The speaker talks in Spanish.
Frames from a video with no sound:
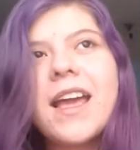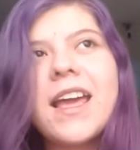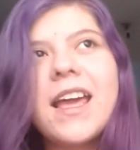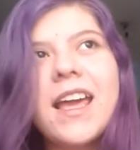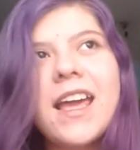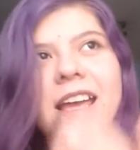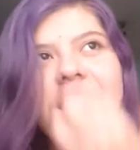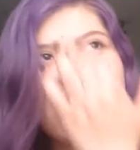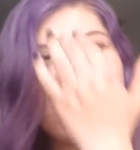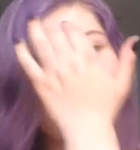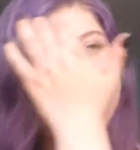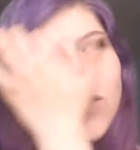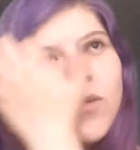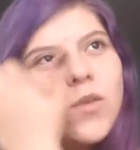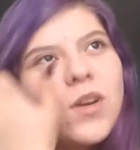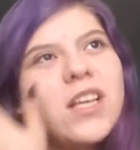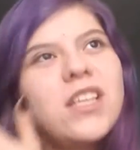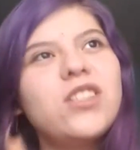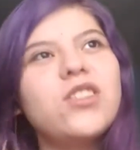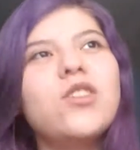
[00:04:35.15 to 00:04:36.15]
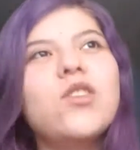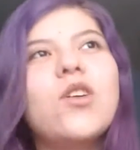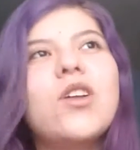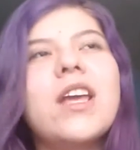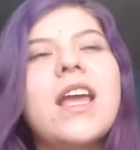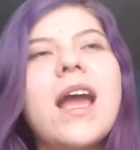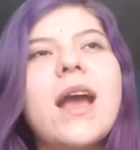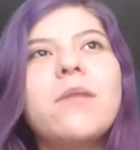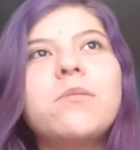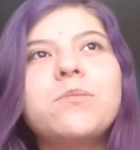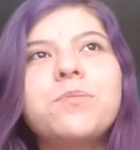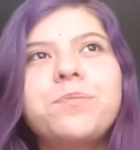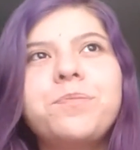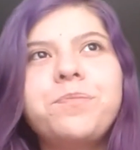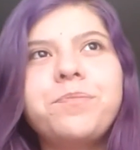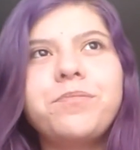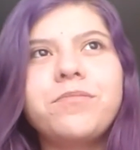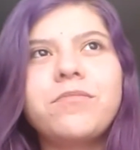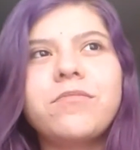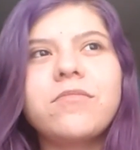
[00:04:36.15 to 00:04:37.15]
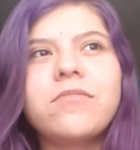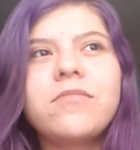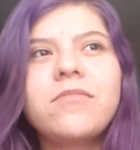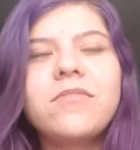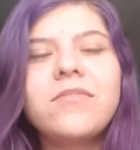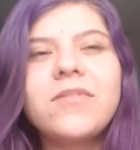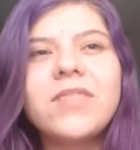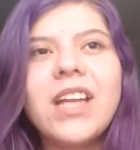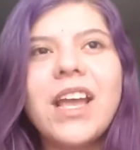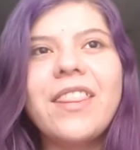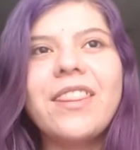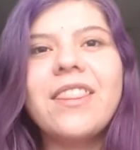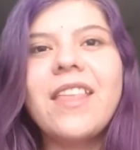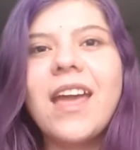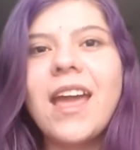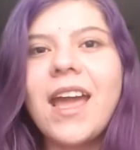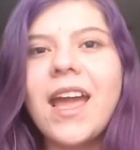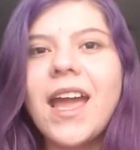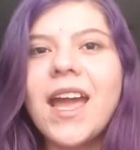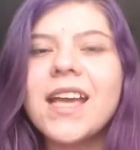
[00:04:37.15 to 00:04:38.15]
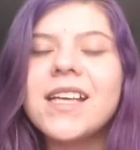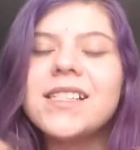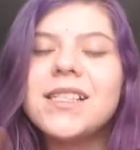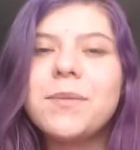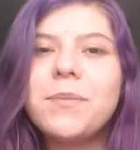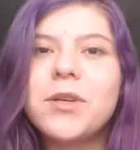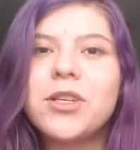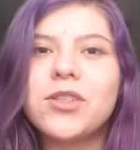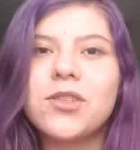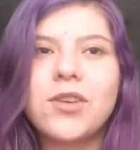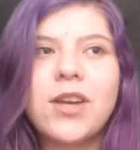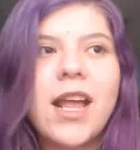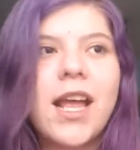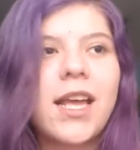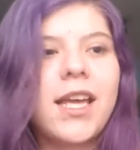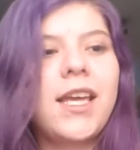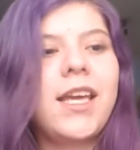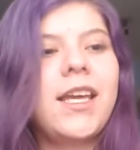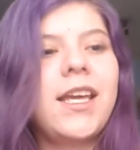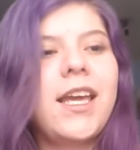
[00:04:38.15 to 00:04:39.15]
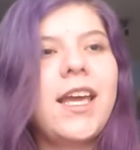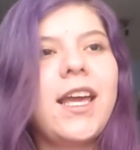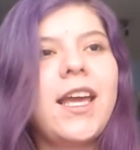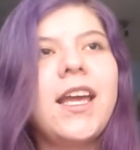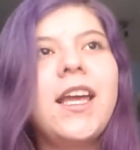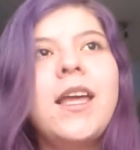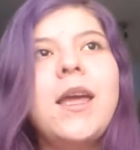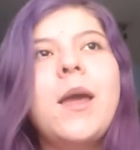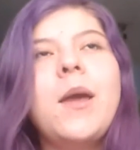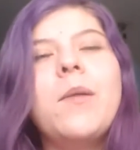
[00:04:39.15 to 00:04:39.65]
Es una historia de este personaje que